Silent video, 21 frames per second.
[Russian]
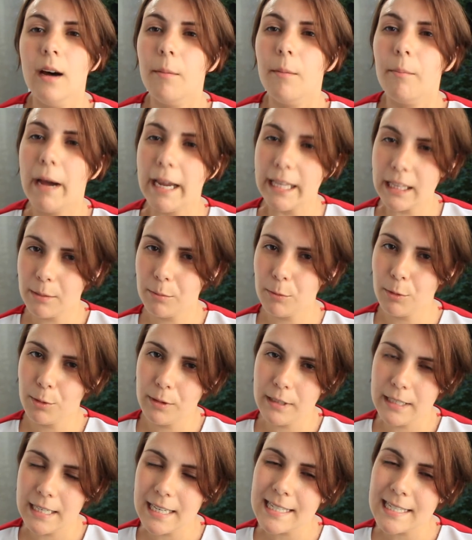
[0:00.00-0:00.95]
Поэтому,
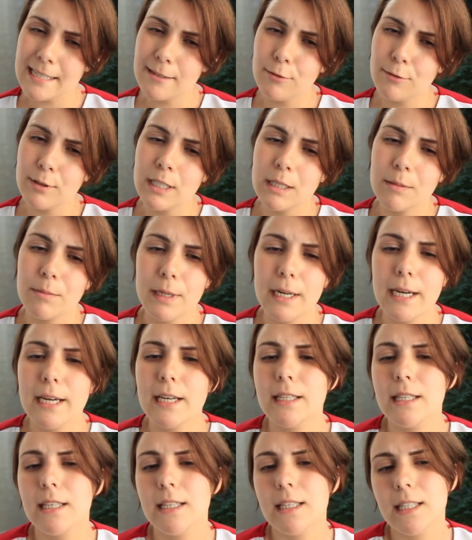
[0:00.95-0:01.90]
если вы
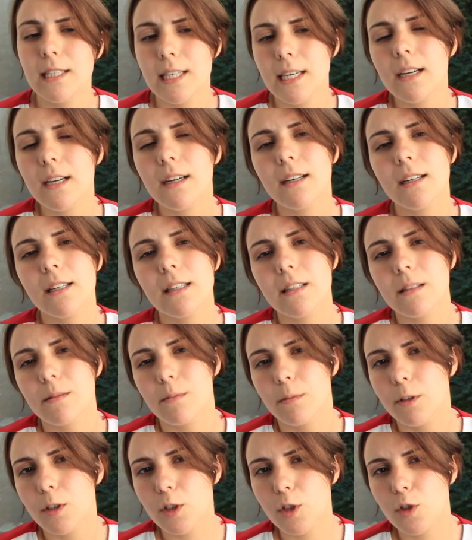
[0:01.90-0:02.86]
собираетесь ехать с
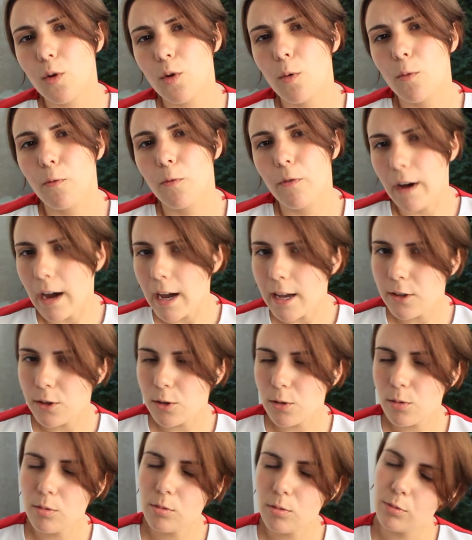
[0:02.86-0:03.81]
малышом в
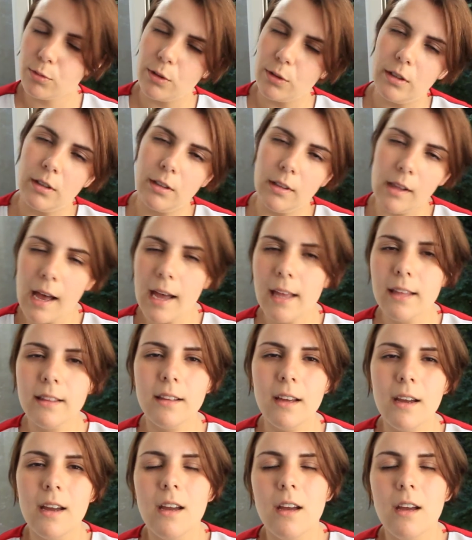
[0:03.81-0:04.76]
Азию, в
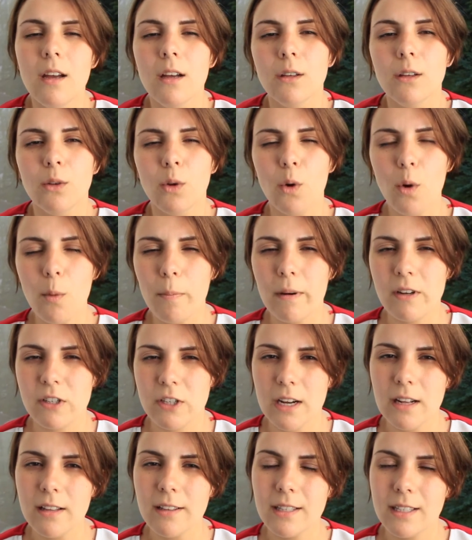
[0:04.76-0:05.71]
Таиланд, то,
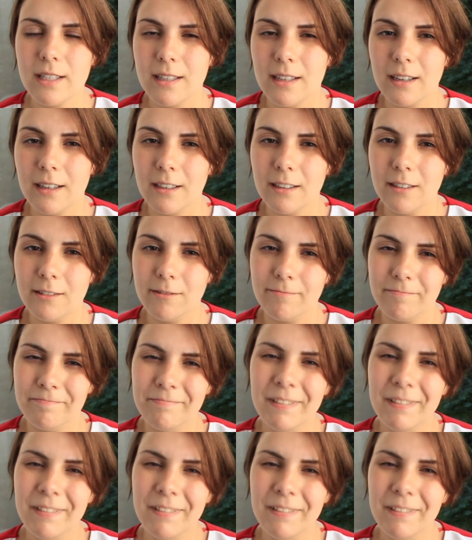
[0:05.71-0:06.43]
пожалуйста,